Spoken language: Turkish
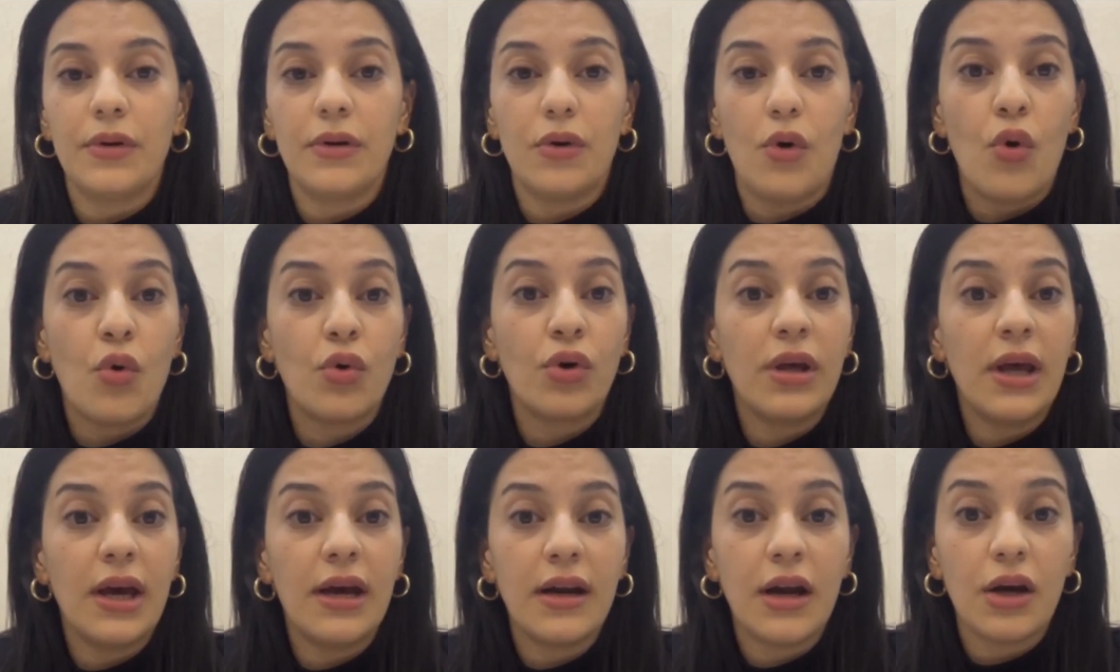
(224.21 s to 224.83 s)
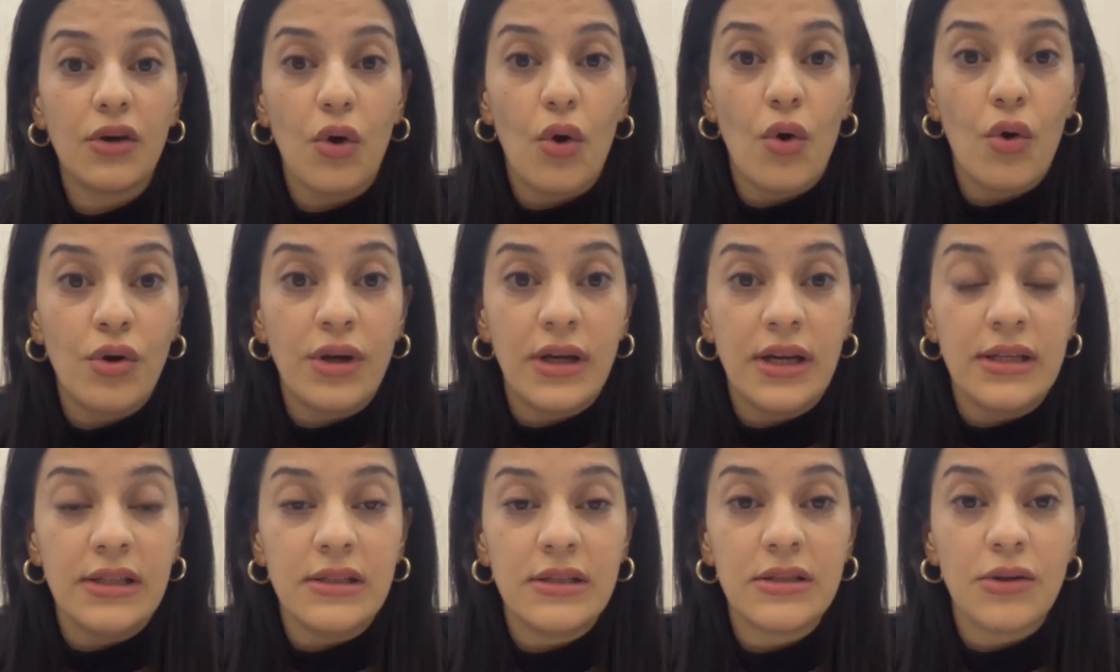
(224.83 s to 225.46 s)
okuyarak
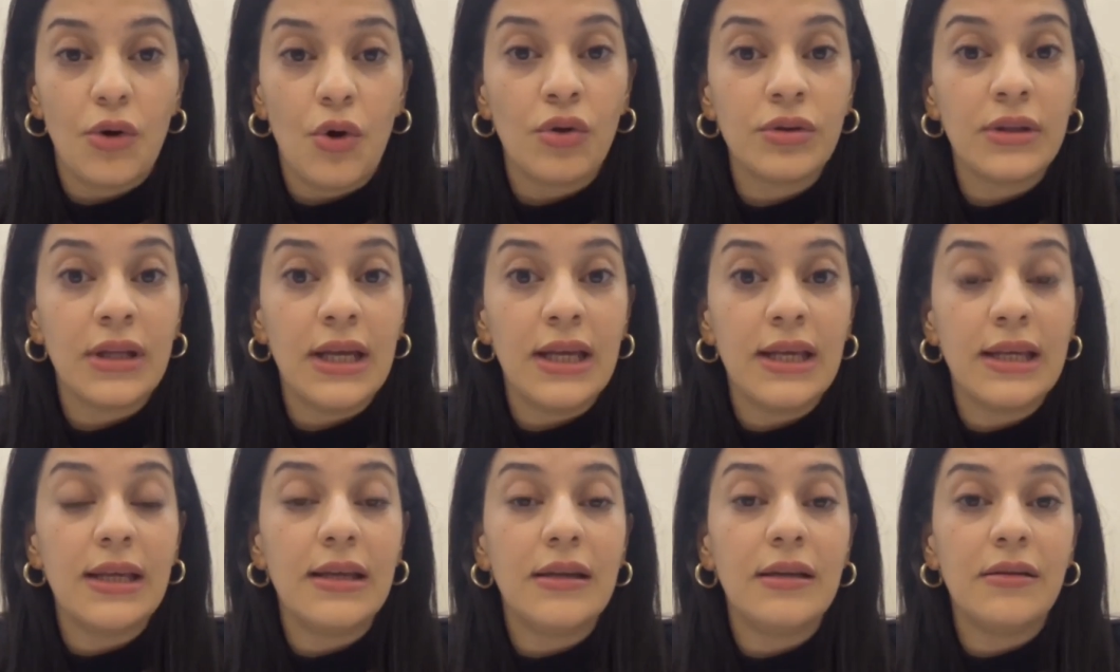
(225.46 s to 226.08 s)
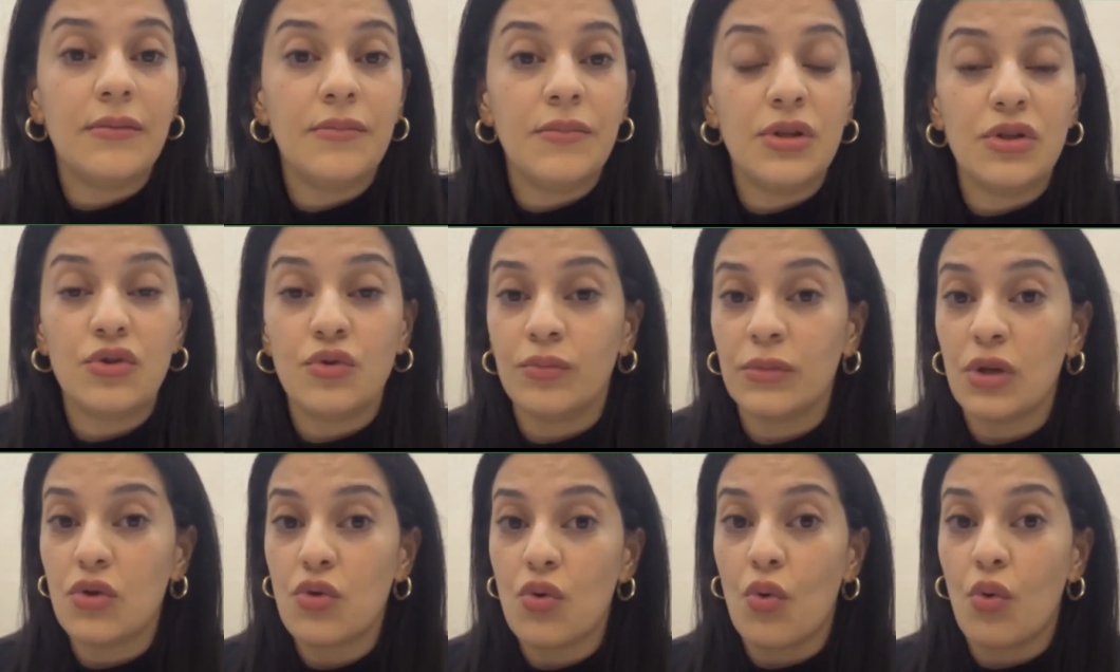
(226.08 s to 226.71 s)
öğrenir. Onunla ilgili
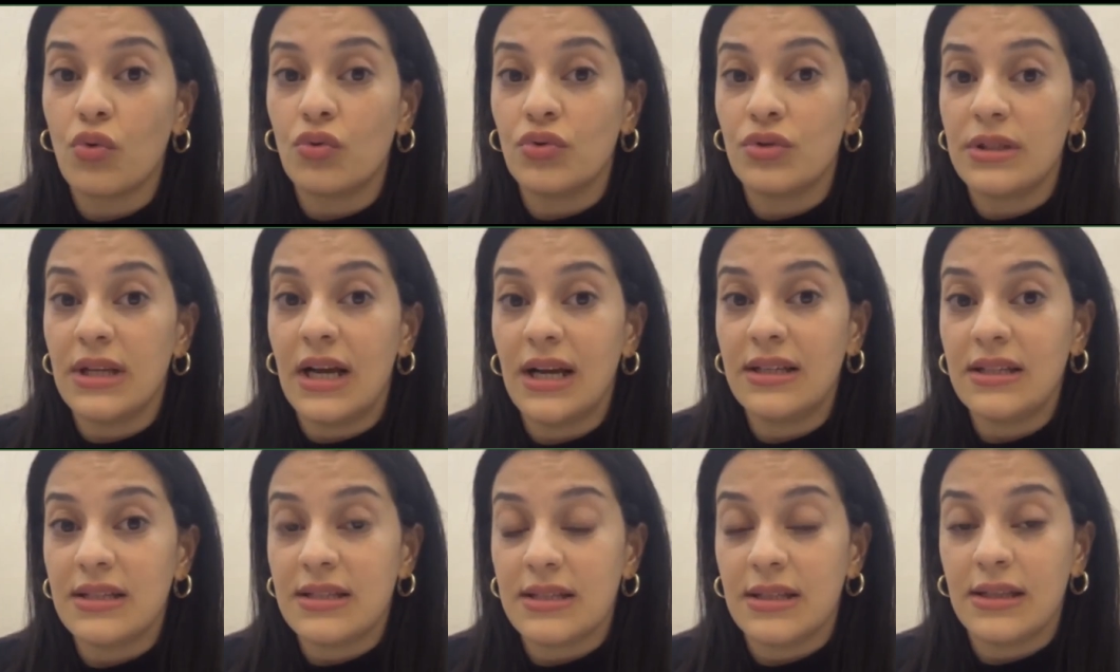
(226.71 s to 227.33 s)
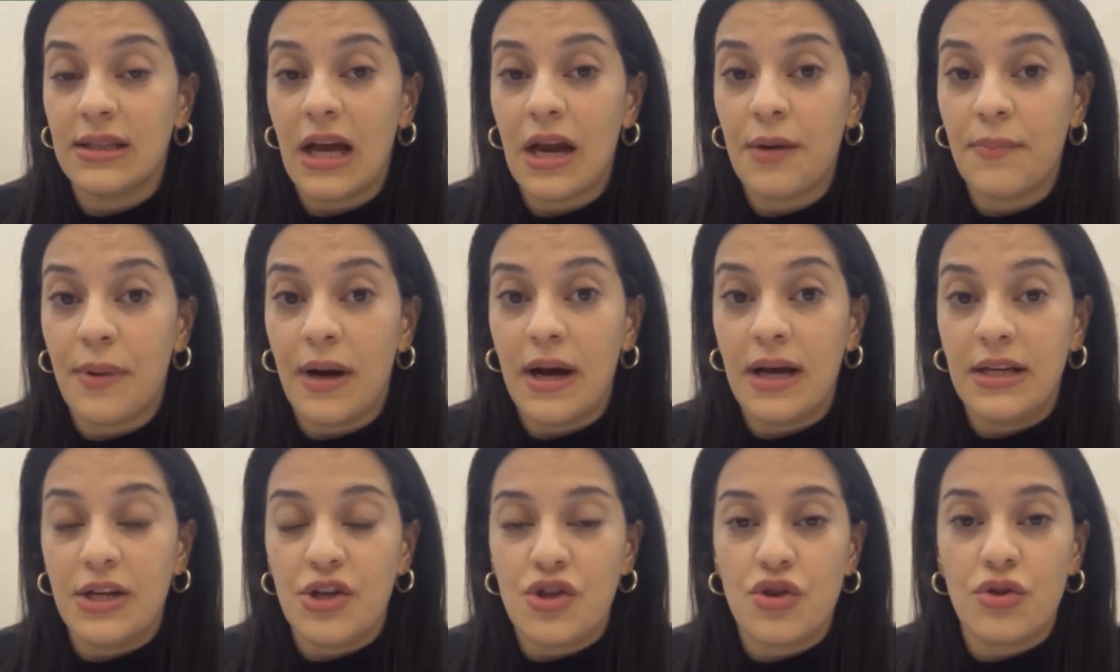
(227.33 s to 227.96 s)
Medium'da çok güzel yazılar
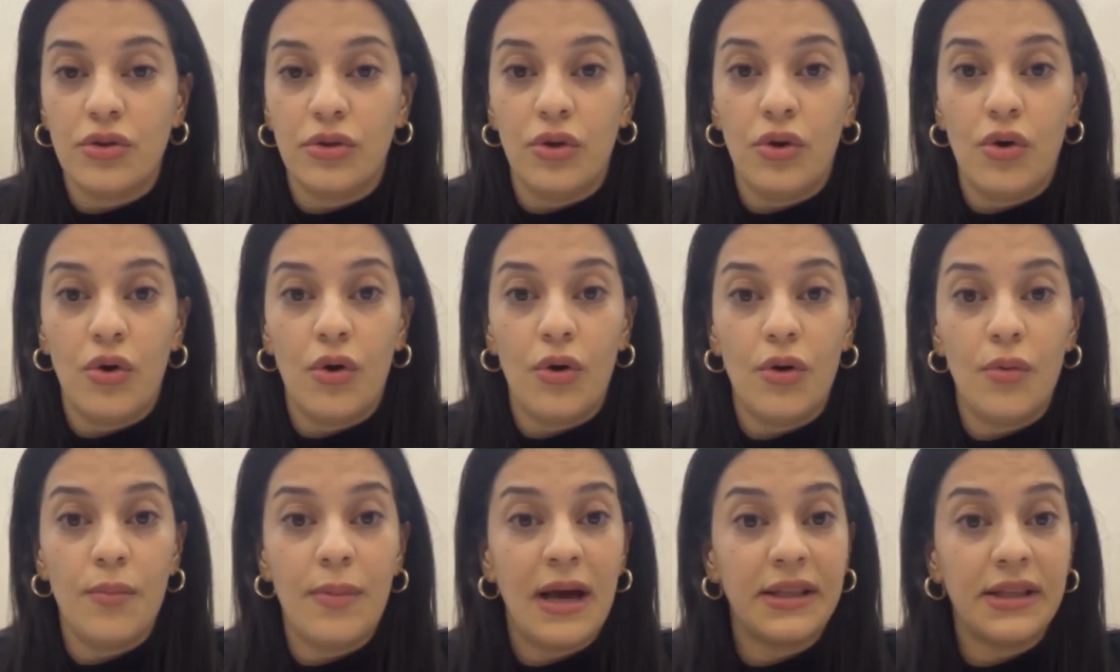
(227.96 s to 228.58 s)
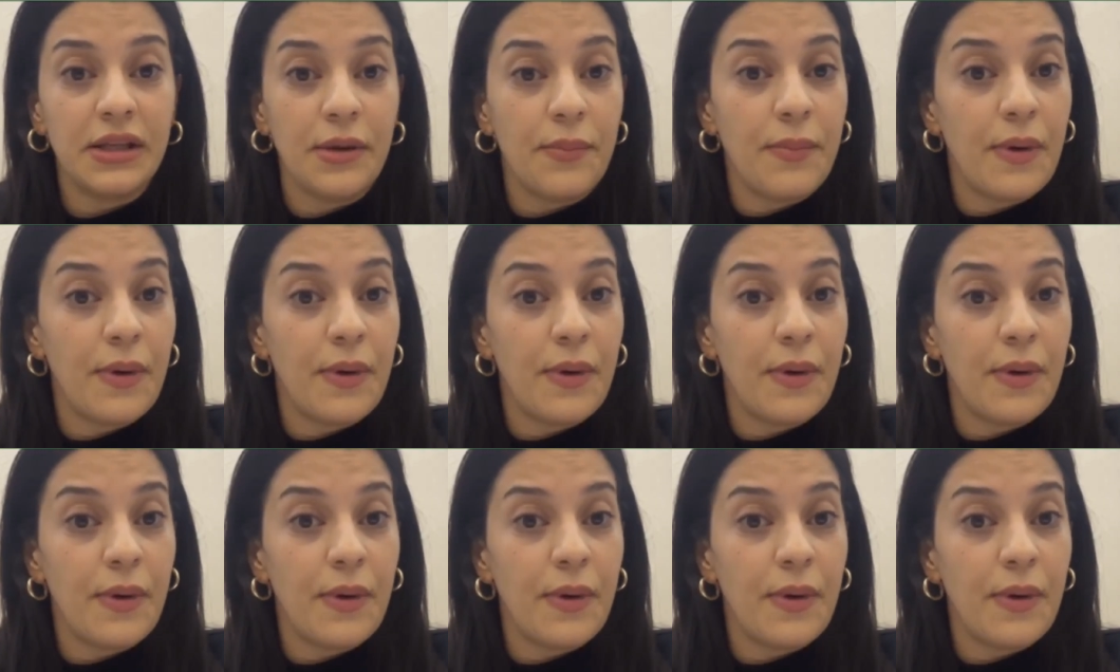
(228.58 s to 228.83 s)
paylaşılıyor. Ben de